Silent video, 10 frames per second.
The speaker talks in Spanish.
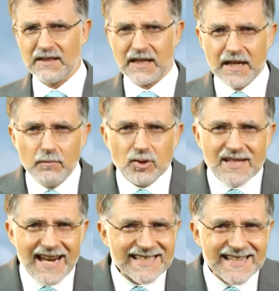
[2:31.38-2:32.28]

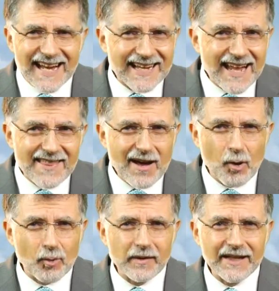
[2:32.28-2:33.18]
Tenemos la sagrada
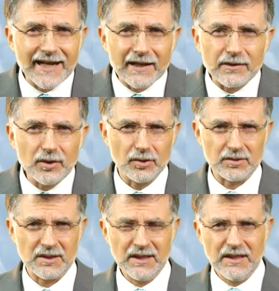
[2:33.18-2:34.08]

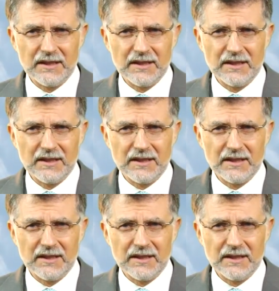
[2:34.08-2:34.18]
obligación